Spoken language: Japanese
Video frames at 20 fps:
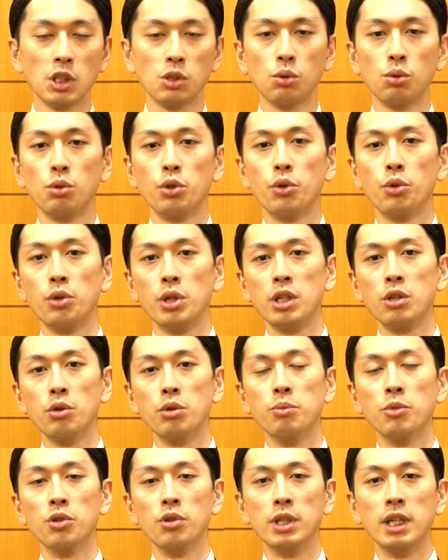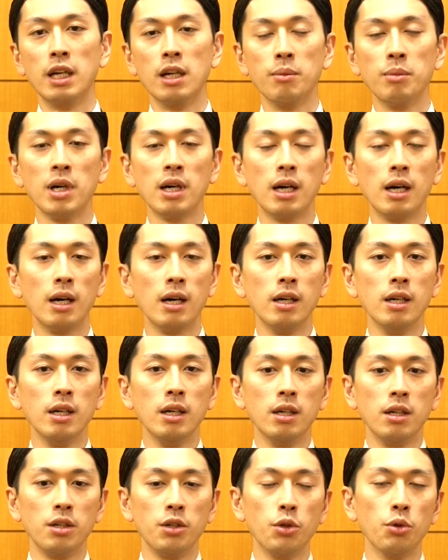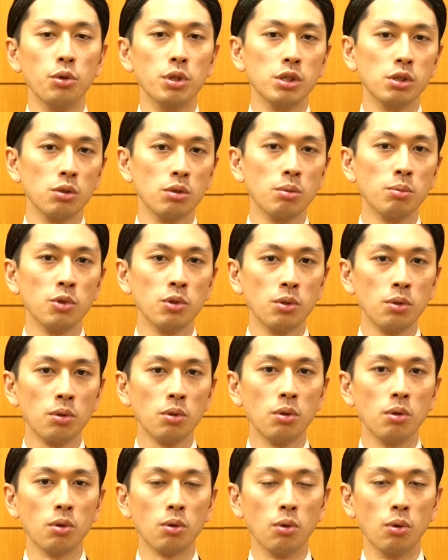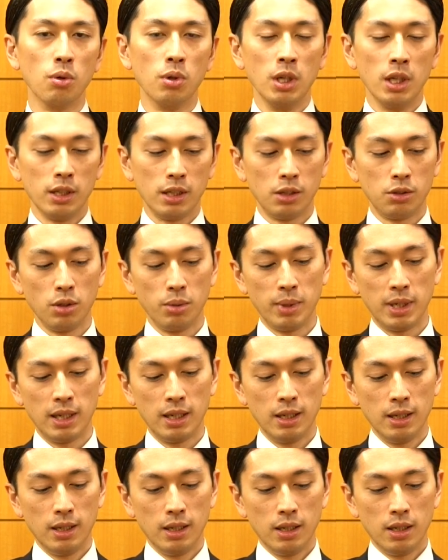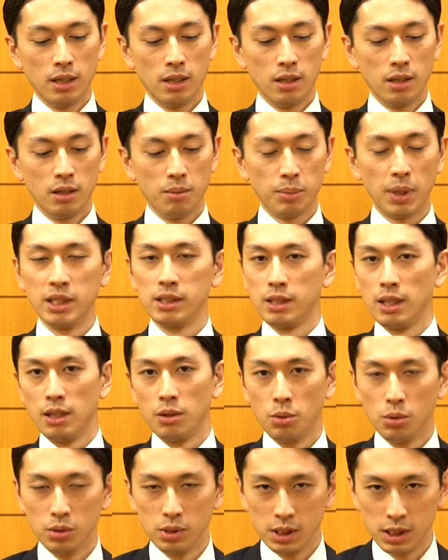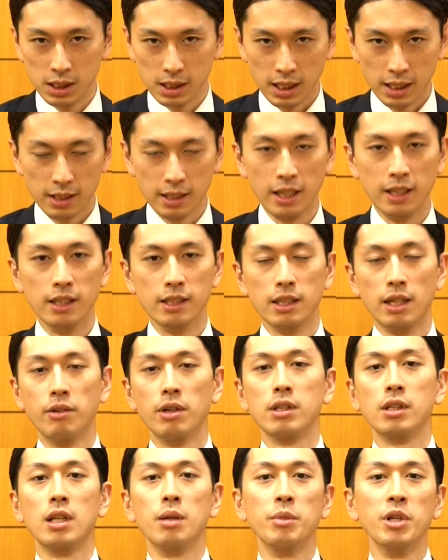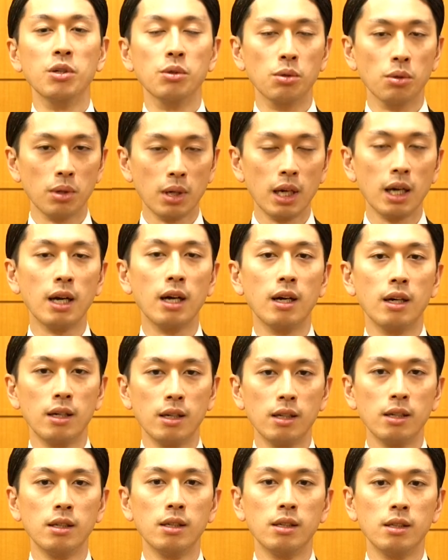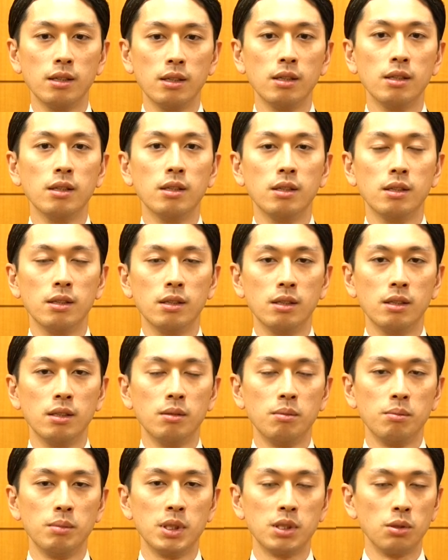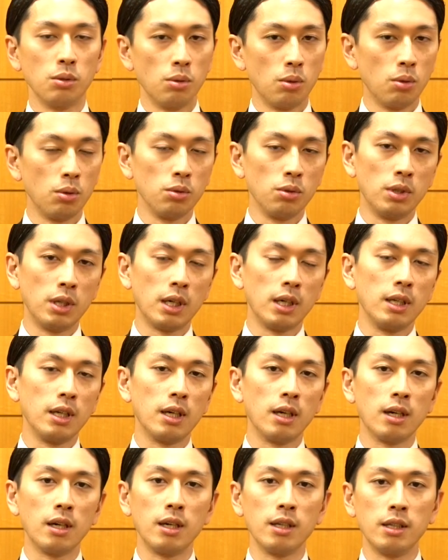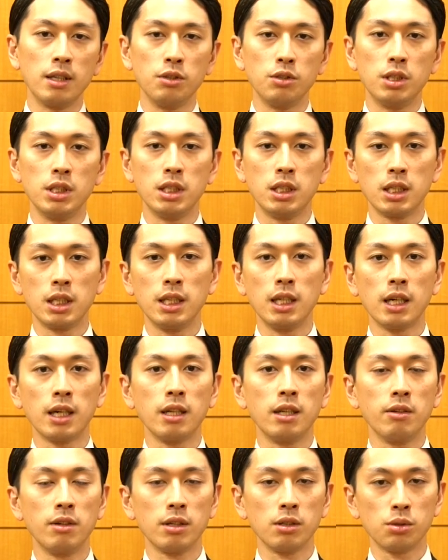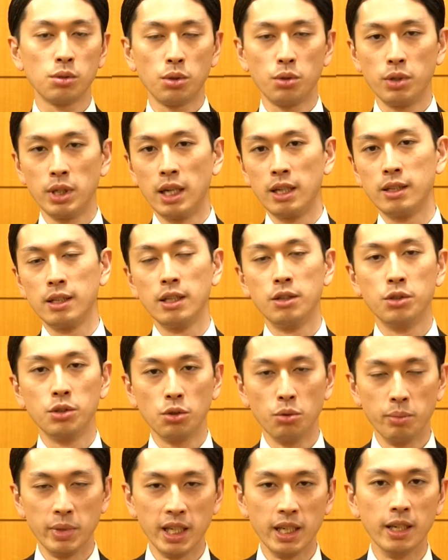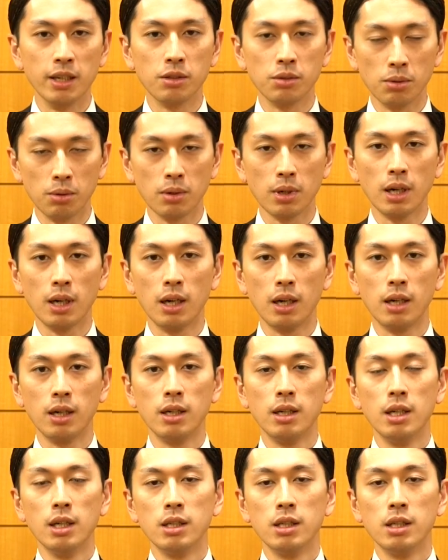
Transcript: その料理というものであれば料理そのものをこう例えばパスタにこう実際に手で触ってみるとか、まあ、その本の中で書かれてる知識だけではなくそれをやってる人を見に行くとか